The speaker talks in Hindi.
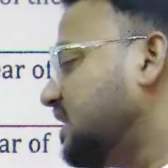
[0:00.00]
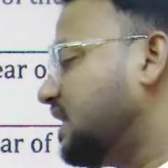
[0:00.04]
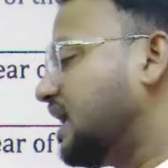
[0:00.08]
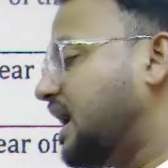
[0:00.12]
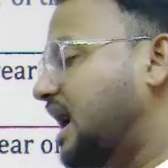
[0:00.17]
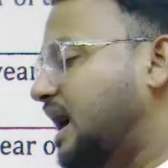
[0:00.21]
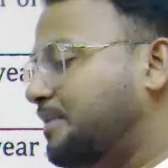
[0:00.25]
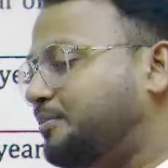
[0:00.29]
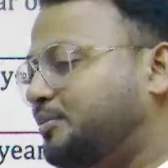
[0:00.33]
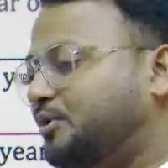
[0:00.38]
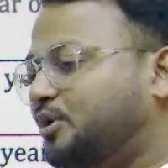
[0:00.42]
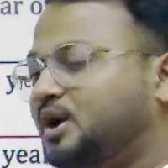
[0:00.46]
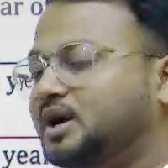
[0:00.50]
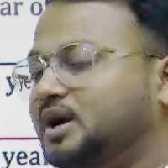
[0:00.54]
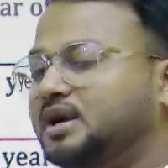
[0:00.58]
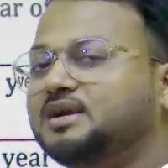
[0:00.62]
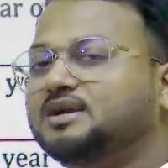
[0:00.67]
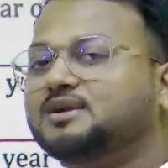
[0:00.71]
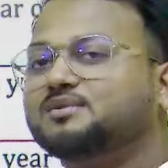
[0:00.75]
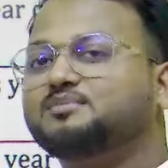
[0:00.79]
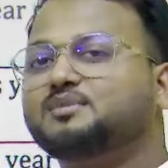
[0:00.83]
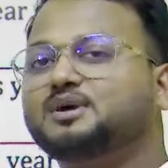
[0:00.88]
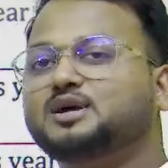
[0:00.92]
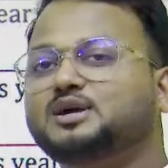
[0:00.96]

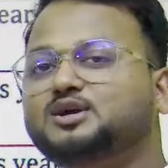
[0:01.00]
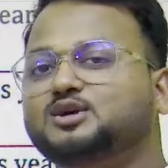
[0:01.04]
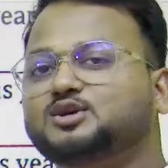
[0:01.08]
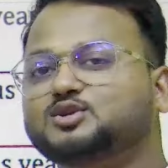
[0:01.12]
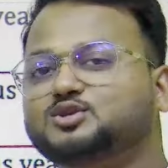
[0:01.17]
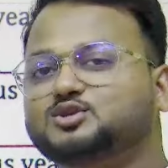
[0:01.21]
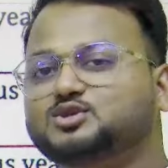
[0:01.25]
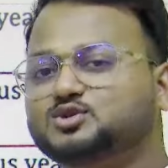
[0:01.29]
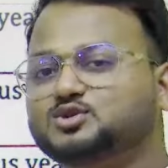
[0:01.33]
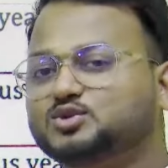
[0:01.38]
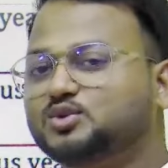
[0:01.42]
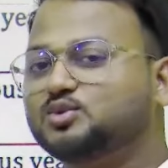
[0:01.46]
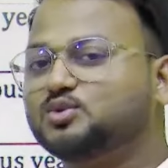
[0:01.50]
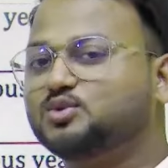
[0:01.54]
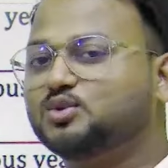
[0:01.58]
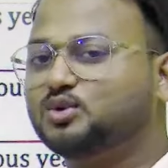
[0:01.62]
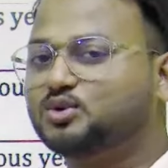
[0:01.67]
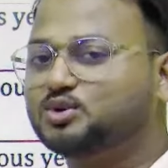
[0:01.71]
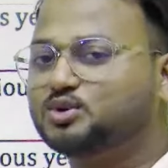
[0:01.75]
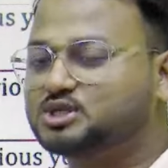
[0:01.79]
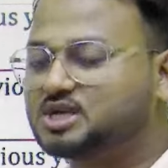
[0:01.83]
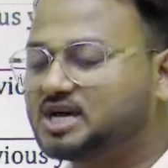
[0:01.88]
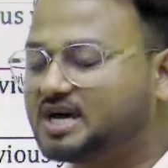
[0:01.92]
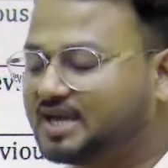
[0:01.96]
अपॉइंटमेंट शुरू
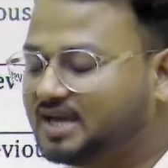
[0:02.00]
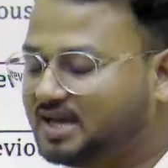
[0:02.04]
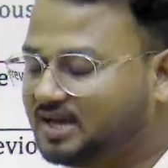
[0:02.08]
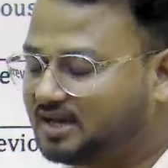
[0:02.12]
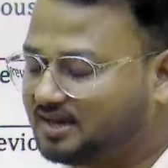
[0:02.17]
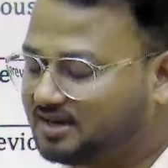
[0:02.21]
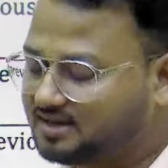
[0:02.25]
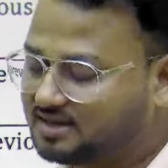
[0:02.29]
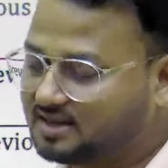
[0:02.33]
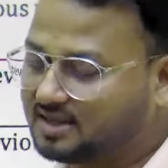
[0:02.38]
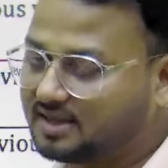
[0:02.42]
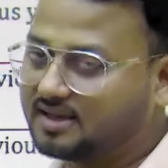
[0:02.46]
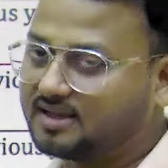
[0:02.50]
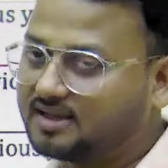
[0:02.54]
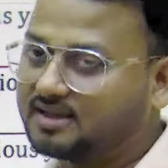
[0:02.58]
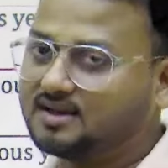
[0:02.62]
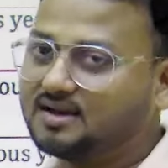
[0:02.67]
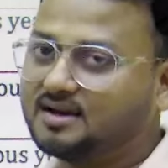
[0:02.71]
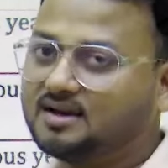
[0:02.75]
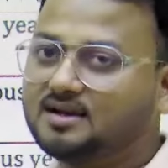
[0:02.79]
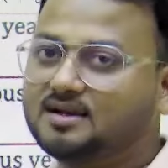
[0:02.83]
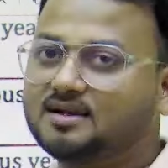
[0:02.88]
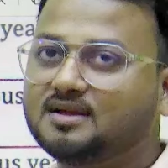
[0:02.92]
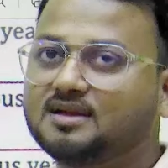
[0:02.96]
हो जाया
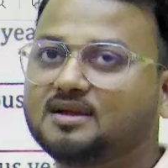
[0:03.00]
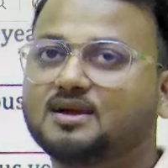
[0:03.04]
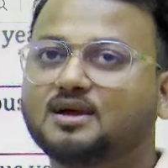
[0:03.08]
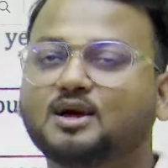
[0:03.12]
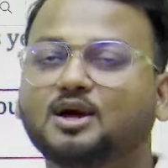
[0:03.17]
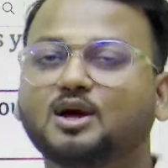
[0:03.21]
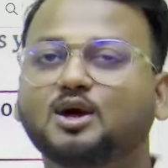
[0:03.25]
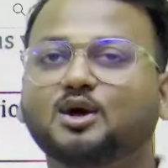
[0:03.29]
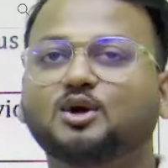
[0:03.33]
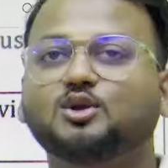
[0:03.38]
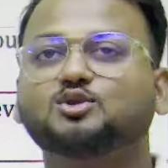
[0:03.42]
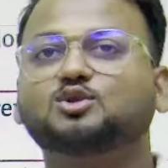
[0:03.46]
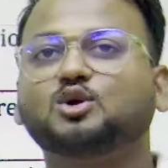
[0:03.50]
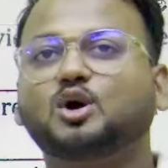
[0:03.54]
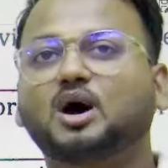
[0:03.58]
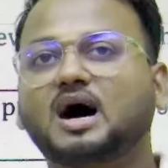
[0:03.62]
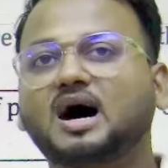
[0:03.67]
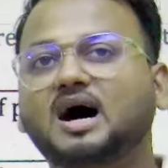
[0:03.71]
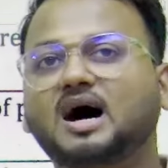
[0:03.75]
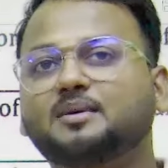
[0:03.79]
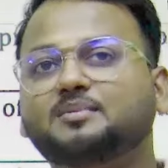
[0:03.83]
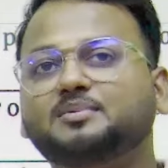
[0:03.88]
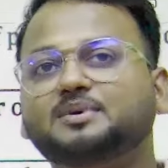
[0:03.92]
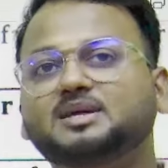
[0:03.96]
करेगा तो
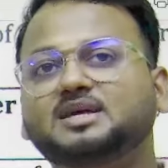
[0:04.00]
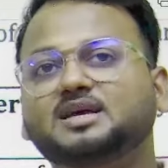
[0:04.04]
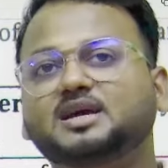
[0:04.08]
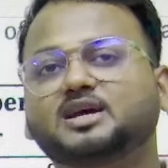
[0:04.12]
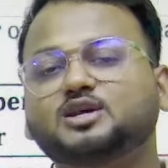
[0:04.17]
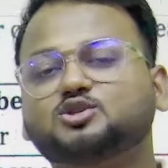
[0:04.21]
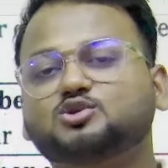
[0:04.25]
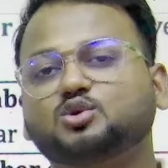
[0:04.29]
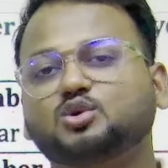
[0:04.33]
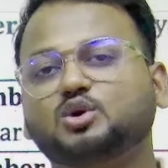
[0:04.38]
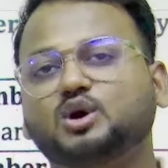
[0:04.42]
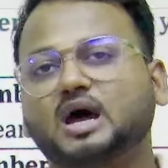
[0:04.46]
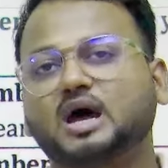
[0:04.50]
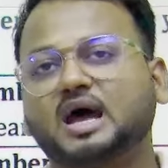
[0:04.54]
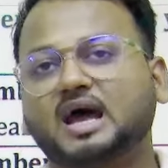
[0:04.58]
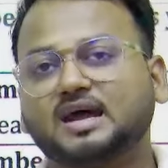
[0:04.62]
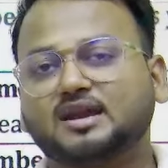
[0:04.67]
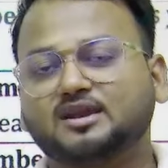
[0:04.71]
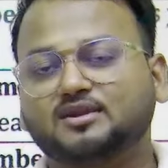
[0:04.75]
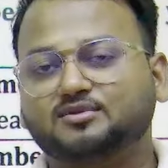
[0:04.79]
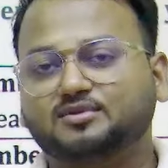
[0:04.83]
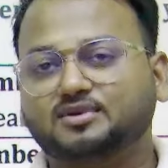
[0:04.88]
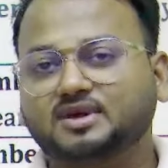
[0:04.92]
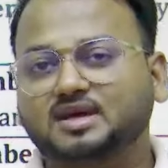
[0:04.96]
अब ये जो
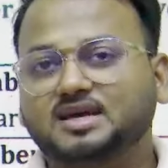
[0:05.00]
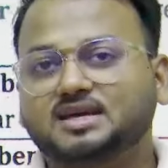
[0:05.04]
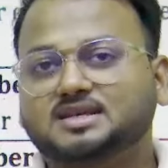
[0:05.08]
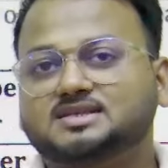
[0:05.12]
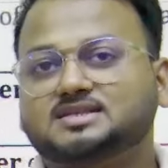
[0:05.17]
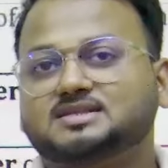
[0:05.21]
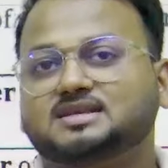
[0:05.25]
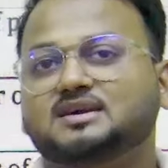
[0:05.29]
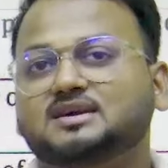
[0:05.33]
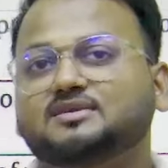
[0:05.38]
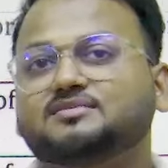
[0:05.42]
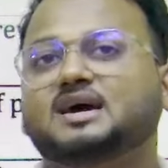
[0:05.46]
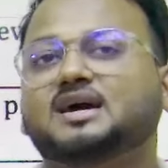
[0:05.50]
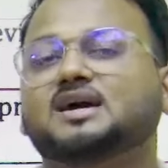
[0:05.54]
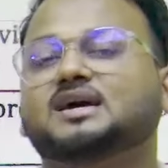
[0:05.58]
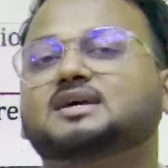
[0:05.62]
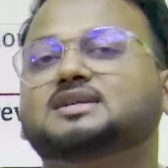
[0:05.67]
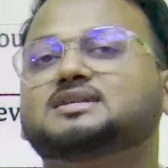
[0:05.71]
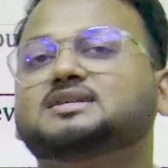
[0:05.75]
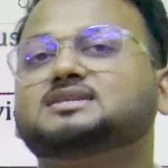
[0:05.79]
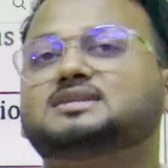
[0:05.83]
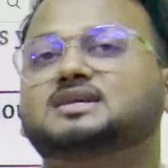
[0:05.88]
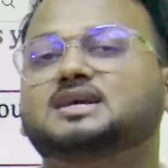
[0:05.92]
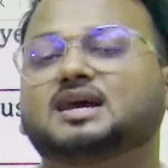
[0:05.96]
एनवीएस की
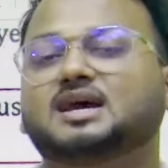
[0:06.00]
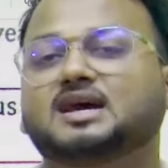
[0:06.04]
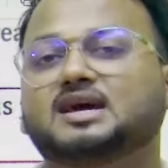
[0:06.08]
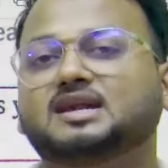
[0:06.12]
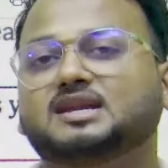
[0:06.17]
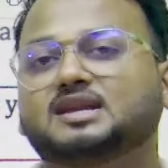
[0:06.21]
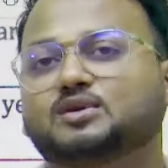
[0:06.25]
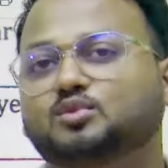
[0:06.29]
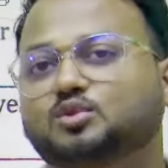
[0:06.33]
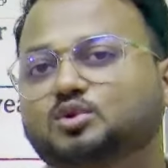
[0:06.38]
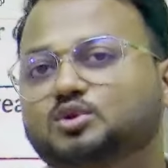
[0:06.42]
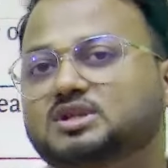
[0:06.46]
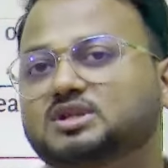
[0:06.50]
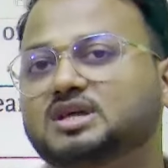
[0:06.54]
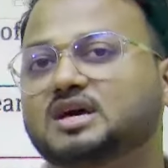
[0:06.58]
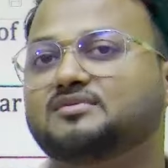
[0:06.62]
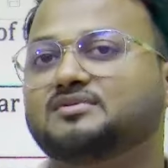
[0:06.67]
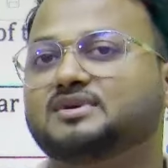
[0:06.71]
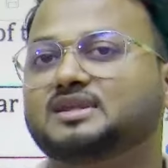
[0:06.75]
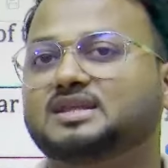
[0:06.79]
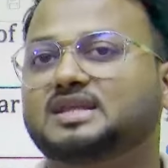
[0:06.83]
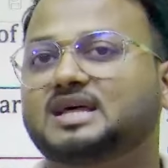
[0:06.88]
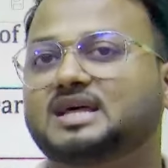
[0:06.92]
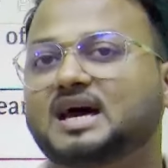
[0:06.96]
वैकेंसी है नवोदय
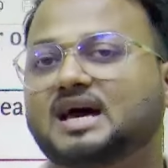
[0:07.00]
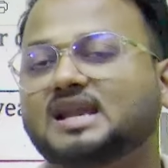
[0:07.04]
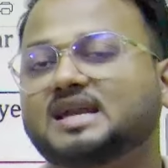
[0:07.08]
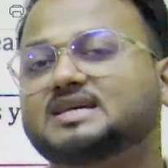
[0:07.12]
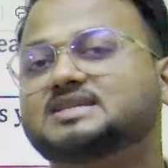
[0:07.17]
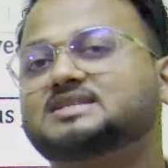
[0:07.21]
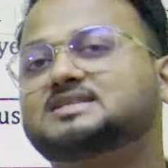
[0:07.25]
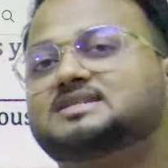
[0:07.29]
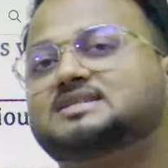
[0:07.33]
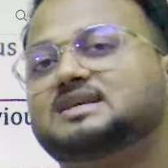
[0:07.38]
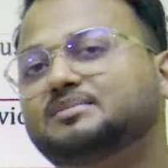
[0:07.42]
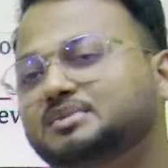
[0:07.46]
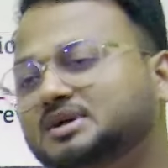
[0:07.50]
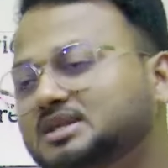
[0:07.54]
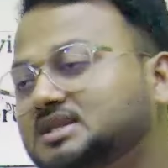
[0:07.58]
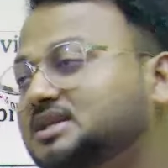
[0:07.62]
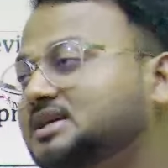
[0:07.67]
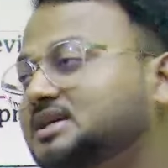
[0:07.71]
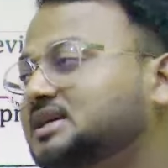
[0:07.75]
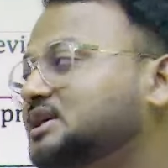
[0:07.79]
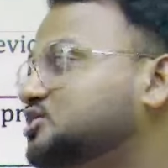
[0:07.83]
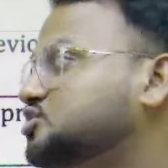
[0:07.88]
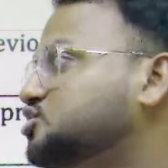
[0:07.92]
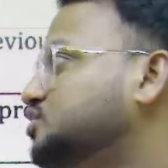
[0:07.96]
विद्यालय समिति
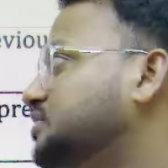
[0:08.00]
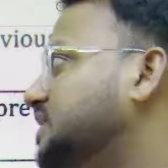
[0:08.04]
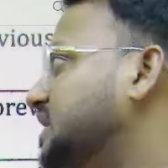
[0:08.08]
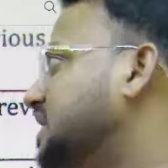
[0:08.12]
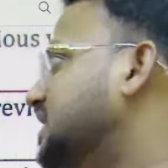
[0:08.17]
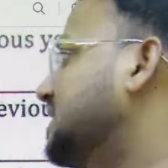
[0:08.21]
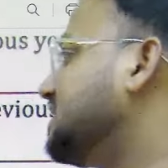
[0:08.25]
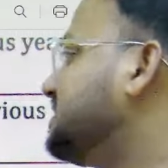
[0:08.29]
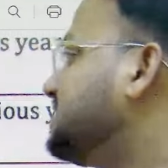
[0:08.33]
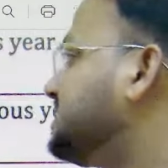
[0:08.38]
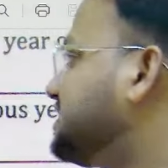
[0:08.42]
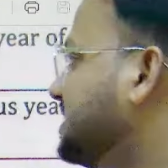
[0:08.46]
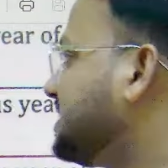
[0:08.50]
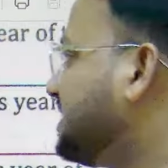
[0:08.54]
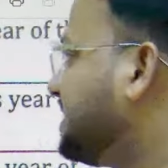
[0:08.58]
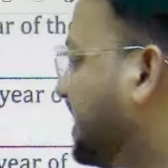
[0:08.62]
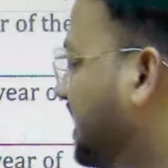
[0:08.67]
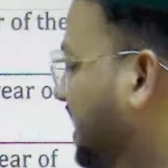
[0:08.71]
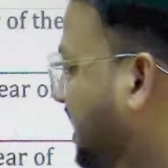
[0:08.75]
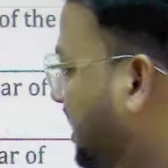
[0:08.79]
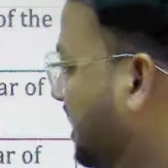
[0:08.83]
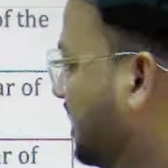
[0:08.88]
की जो वैकेंसी है